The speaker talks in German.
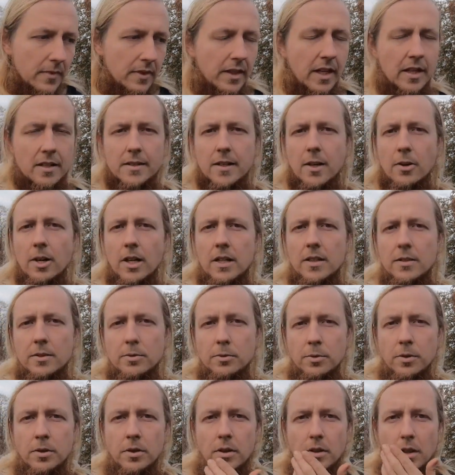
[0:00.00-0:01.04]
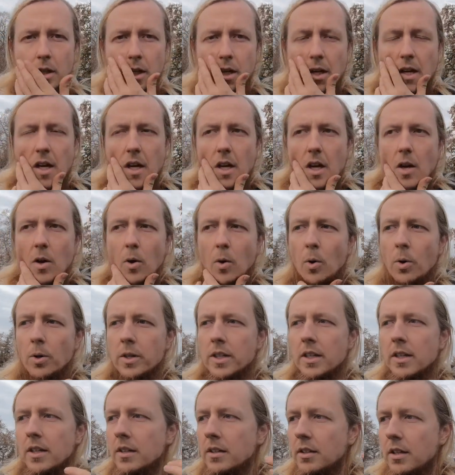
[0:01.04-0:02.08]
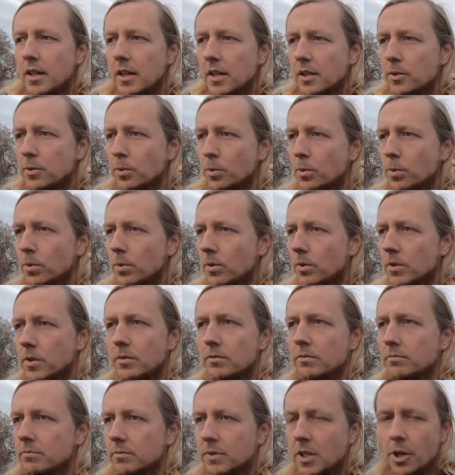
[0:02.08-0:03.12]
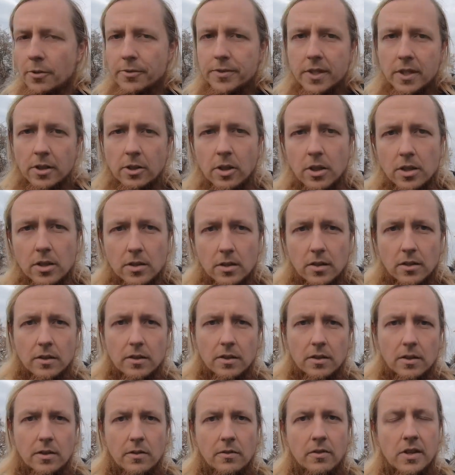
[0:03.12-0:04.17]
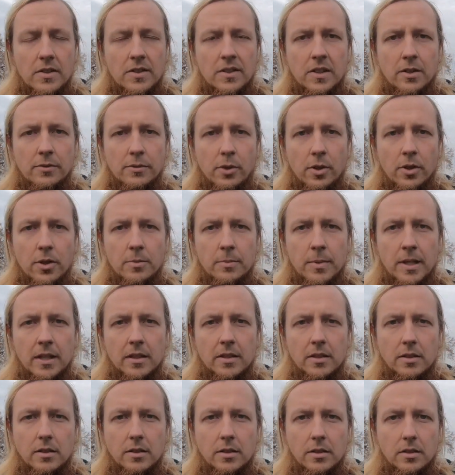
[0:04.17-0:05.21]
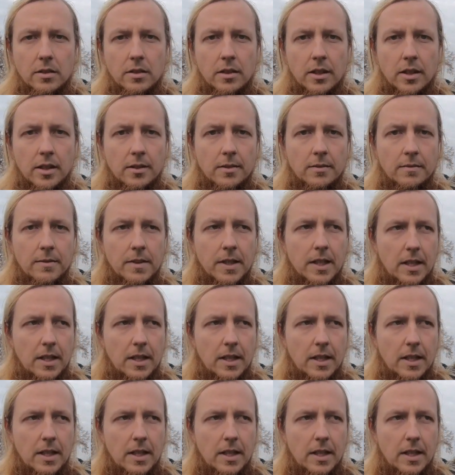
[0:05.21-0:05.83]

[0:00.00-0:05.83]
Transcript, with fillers: dann ist auch alles gut. Oder du kaufst dir Gold, wenn es dir Freude macht. Ja.